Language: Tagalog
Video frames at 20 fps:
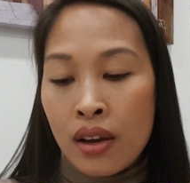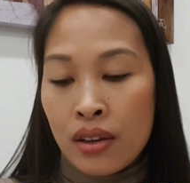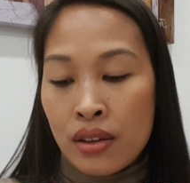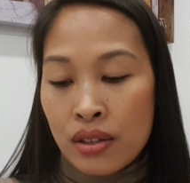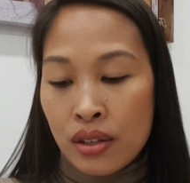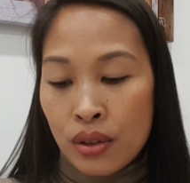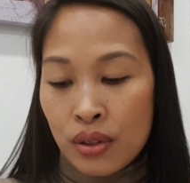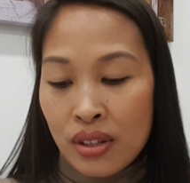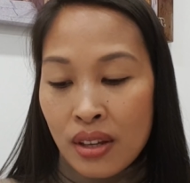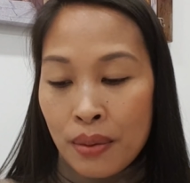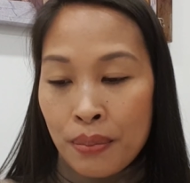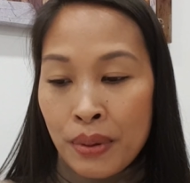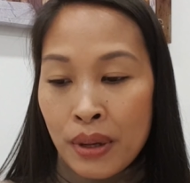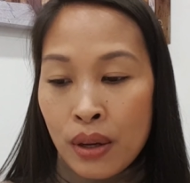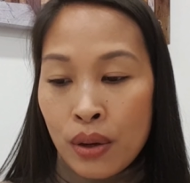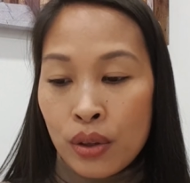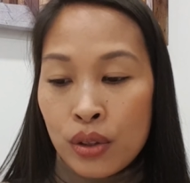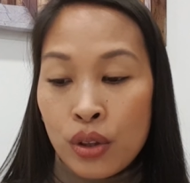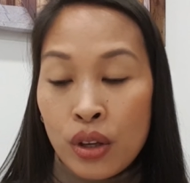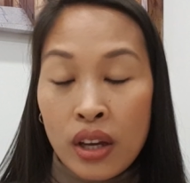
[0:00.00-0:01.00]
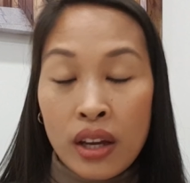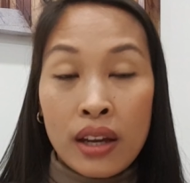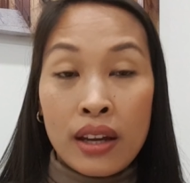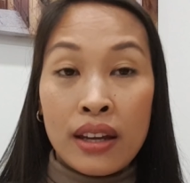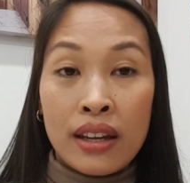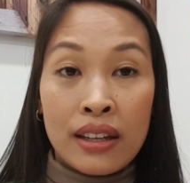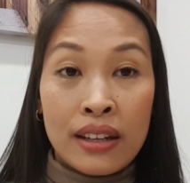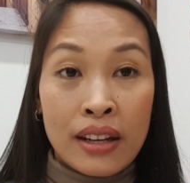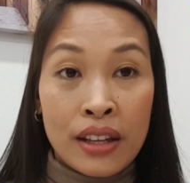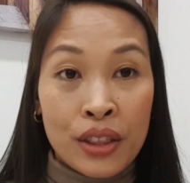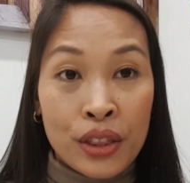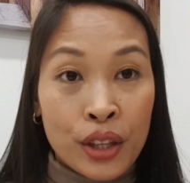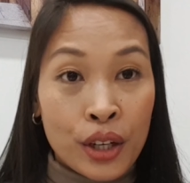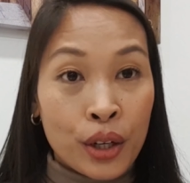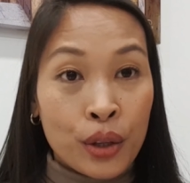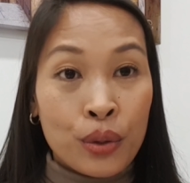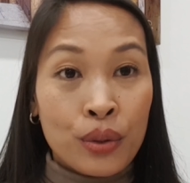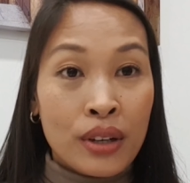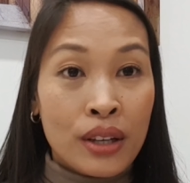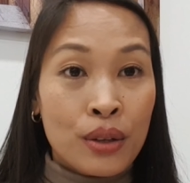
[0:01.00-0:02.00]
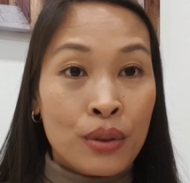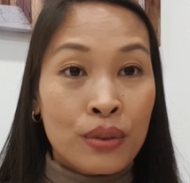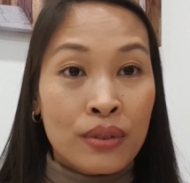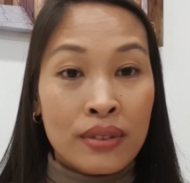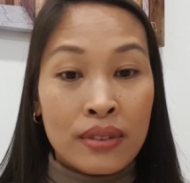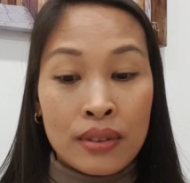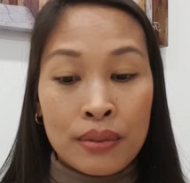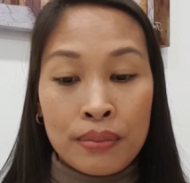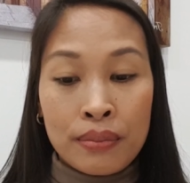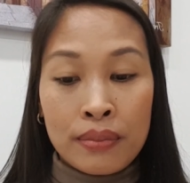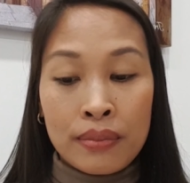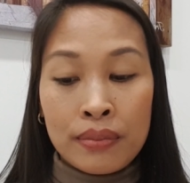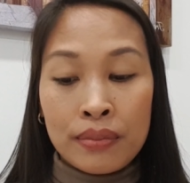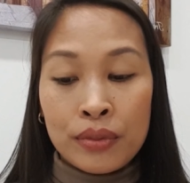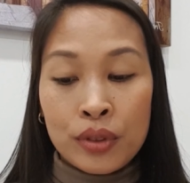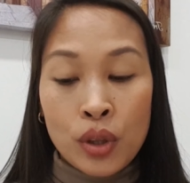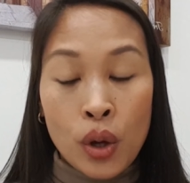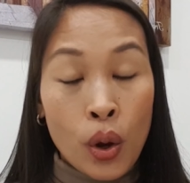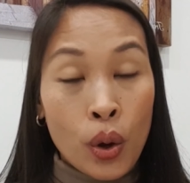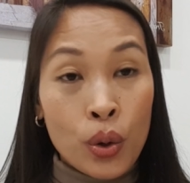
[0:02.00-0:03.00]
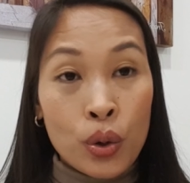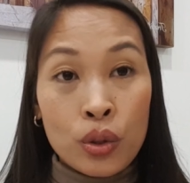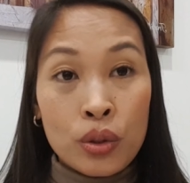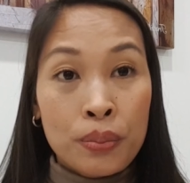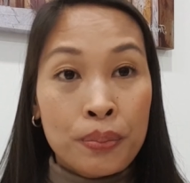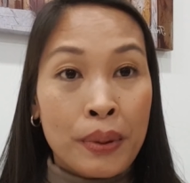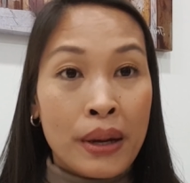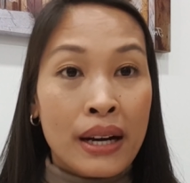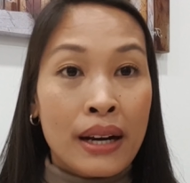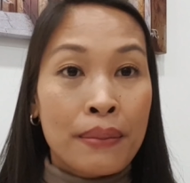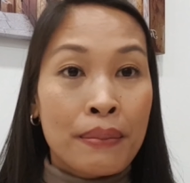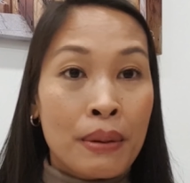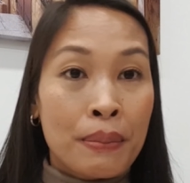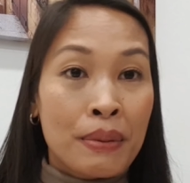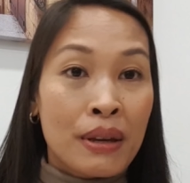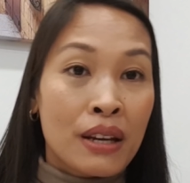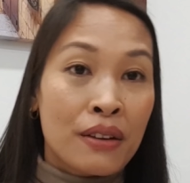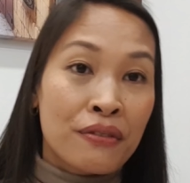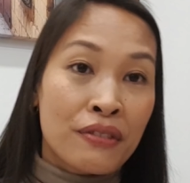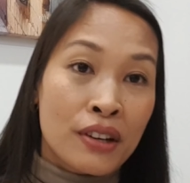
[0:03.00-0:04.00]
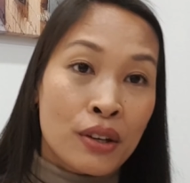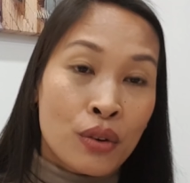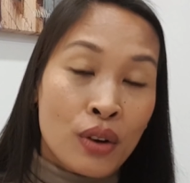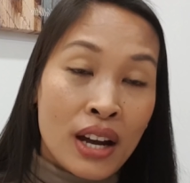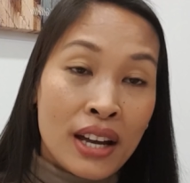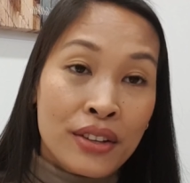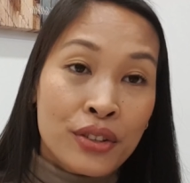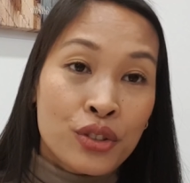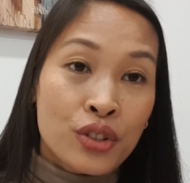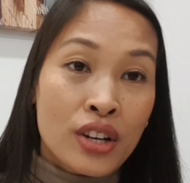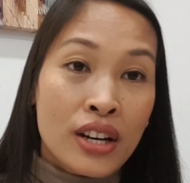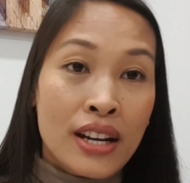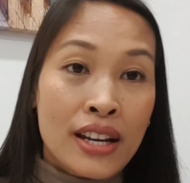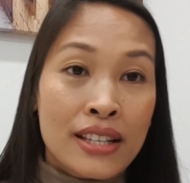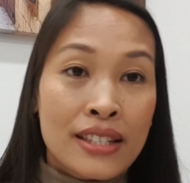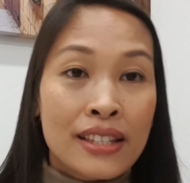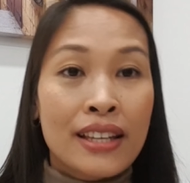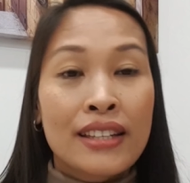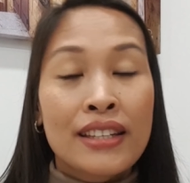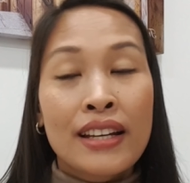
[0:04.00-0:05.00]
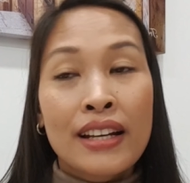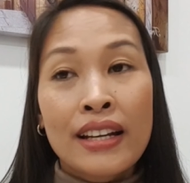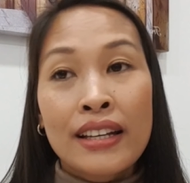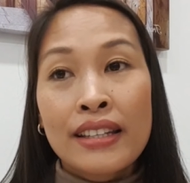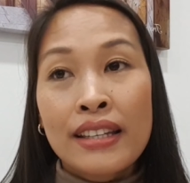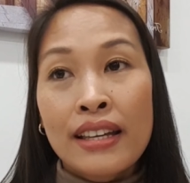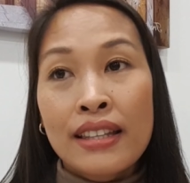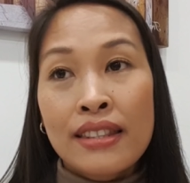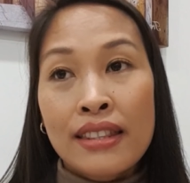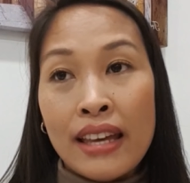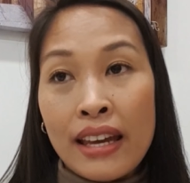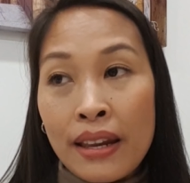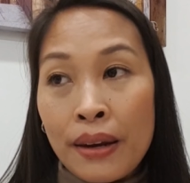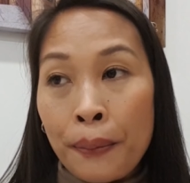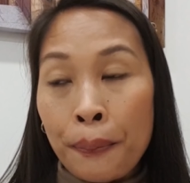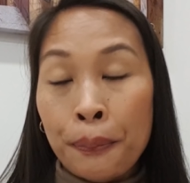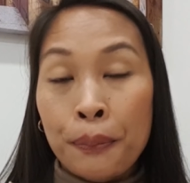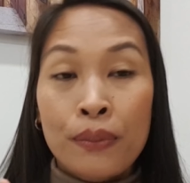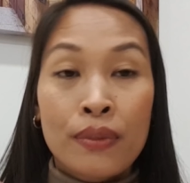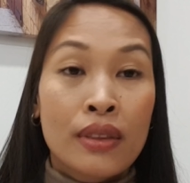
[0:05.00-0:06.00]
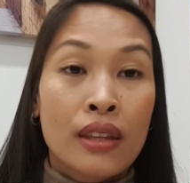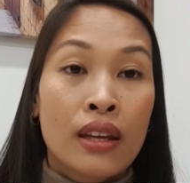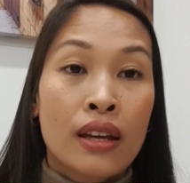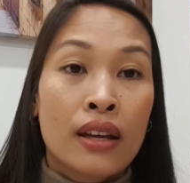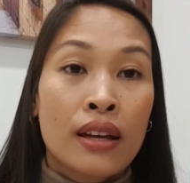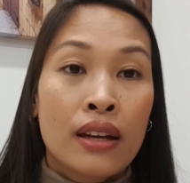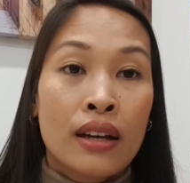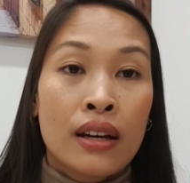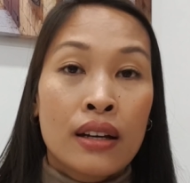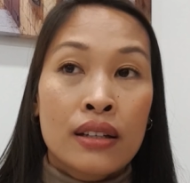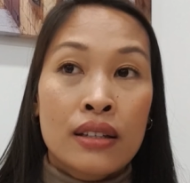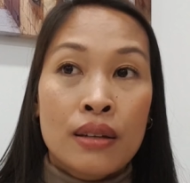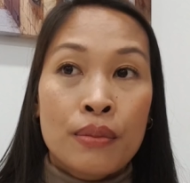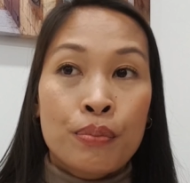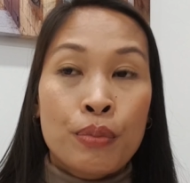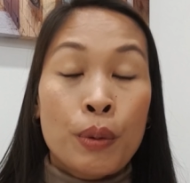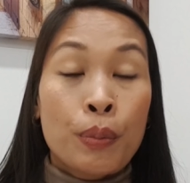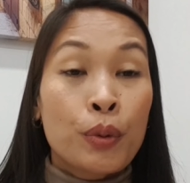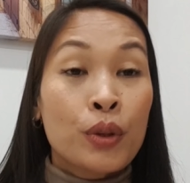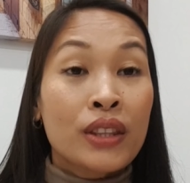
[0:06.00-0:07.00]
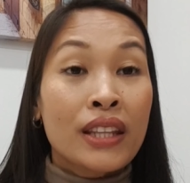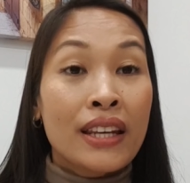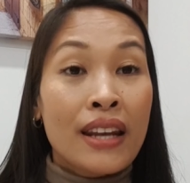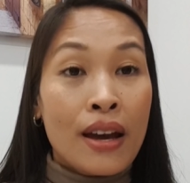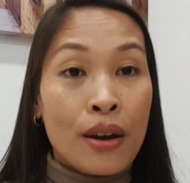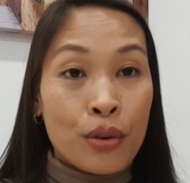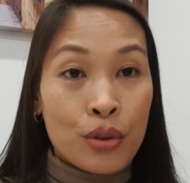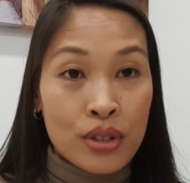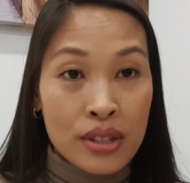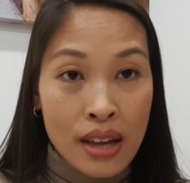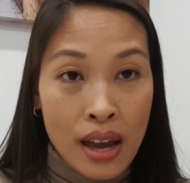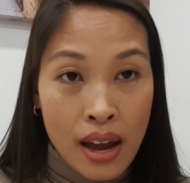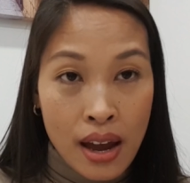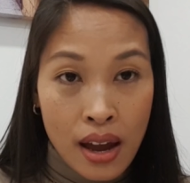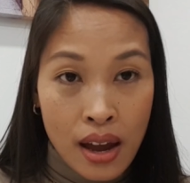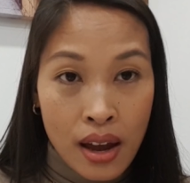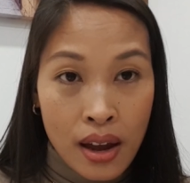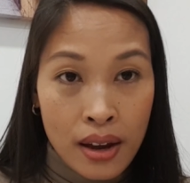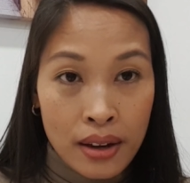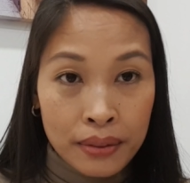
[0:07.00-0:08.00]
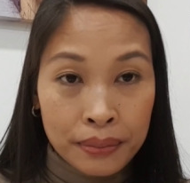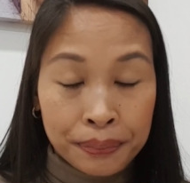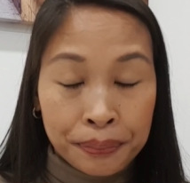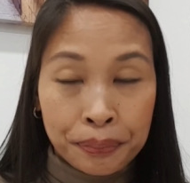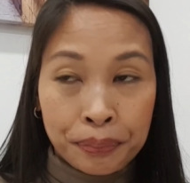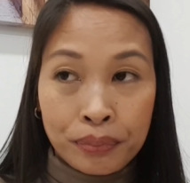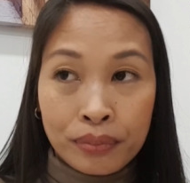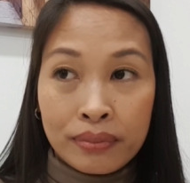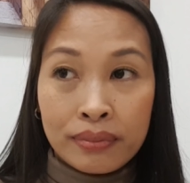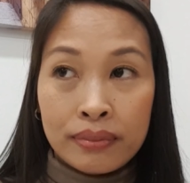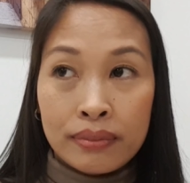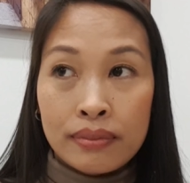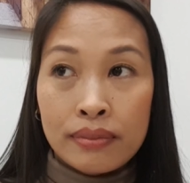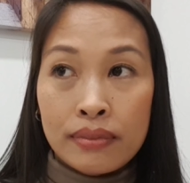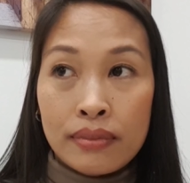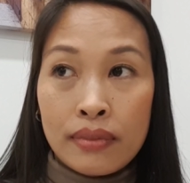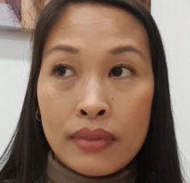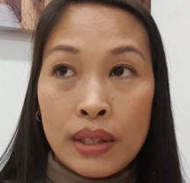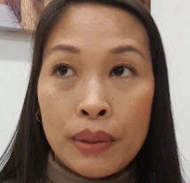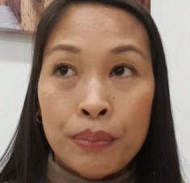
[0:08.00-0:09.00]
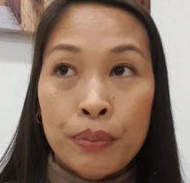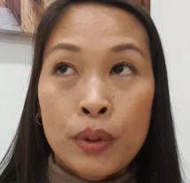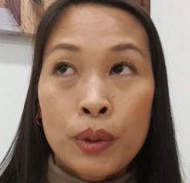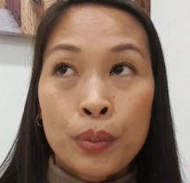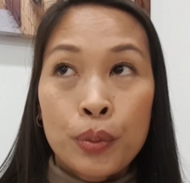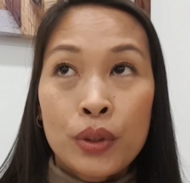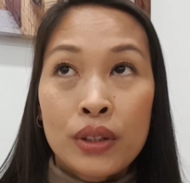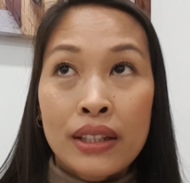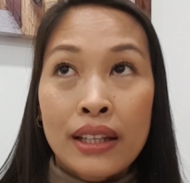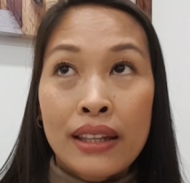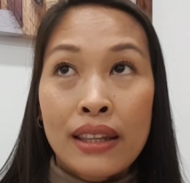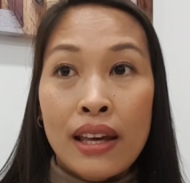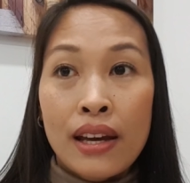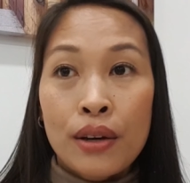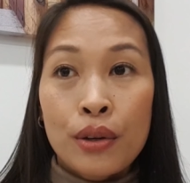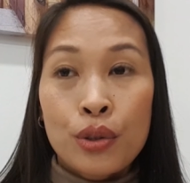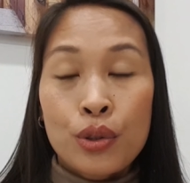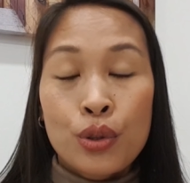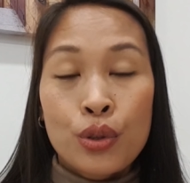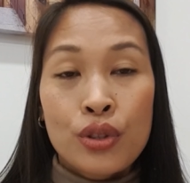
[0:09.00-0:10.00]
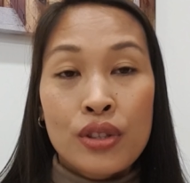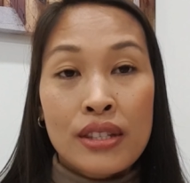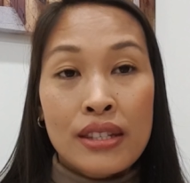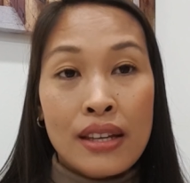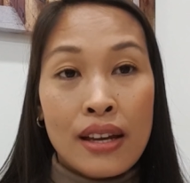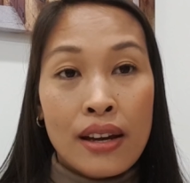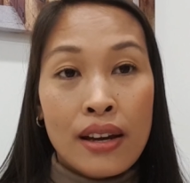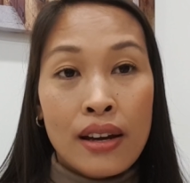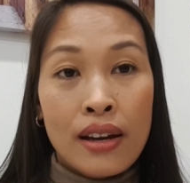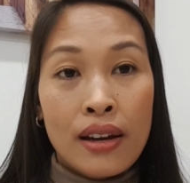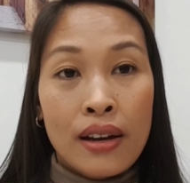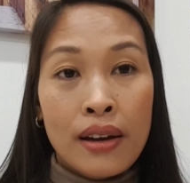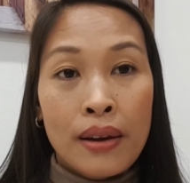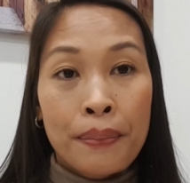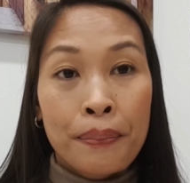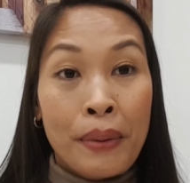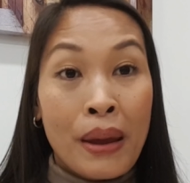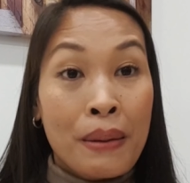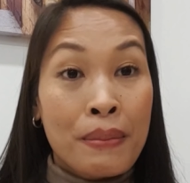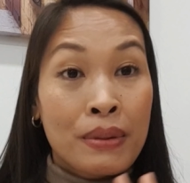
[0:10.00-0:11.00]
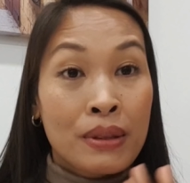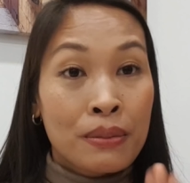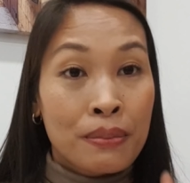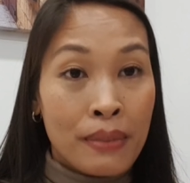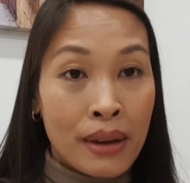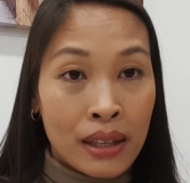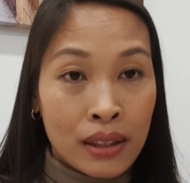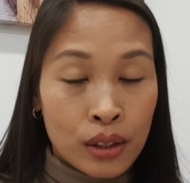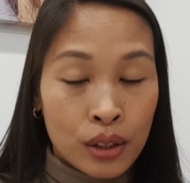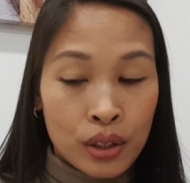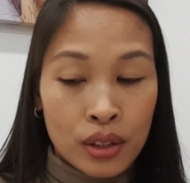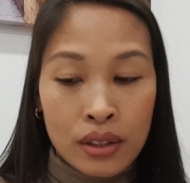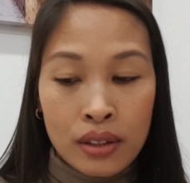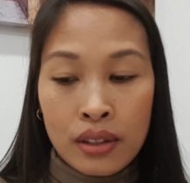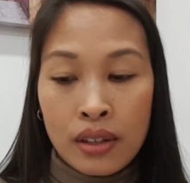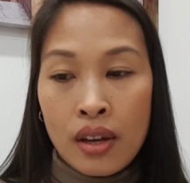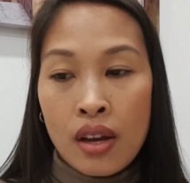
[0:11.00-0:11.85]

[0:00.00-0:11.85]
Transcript: So, sabi ko, de, in-enter ko na yung code para ma-verify yung address, ganyan-ganyan. Then, pupunta na ako sa, pupunta na ako dun sa payment method.